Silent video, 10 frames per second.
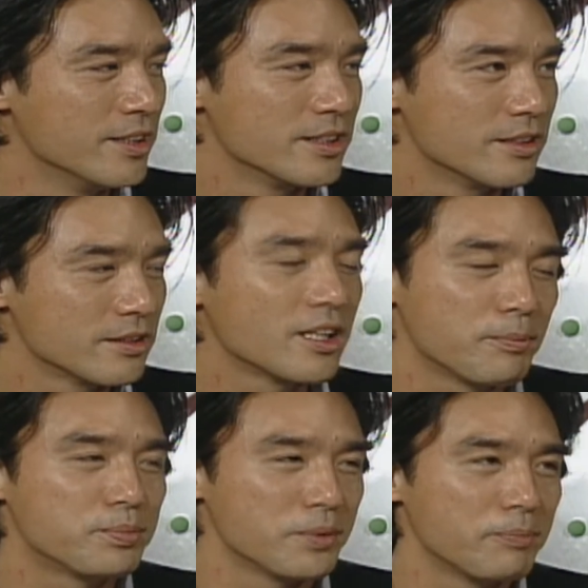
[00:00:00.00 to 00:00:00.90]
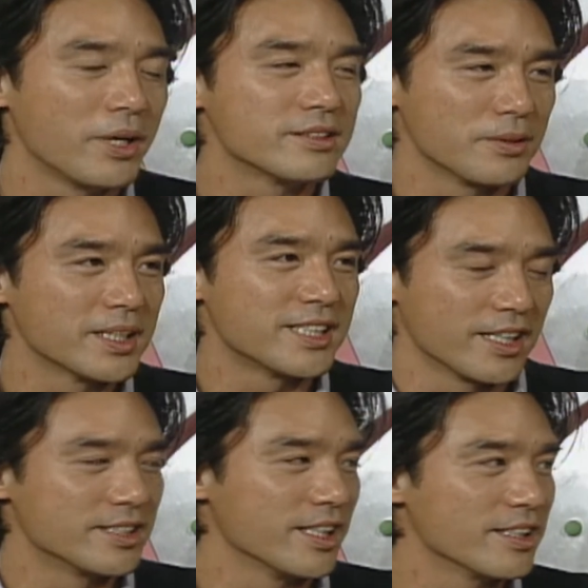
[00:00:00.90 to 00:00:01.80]
对对对，他不不要喜欢
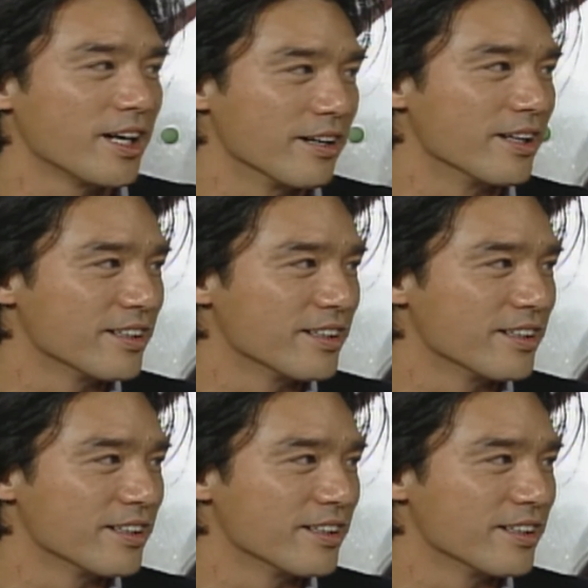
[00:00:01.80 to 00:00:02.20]
抢劫就好